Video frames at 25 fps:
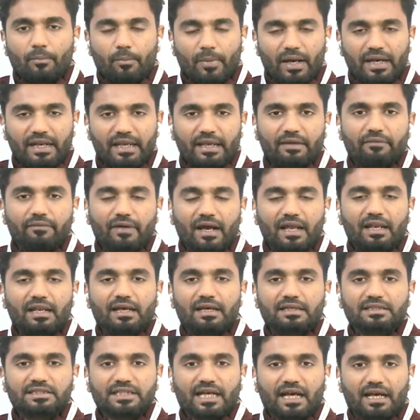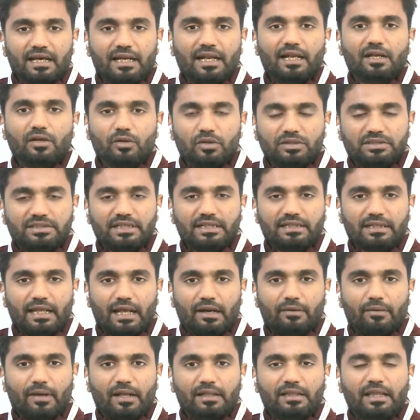మరి ఇవాళ జగన్ అన్న వచ్చిన
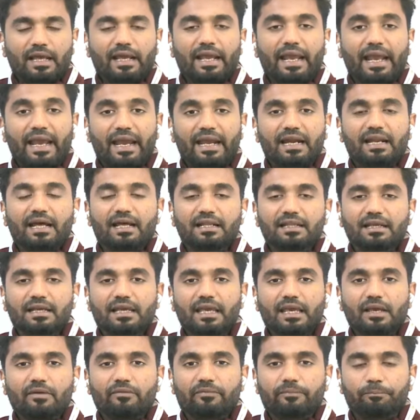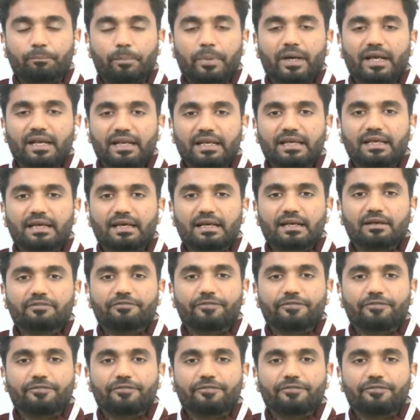తర్వాత ఏడాదికి పర్ ఇయర్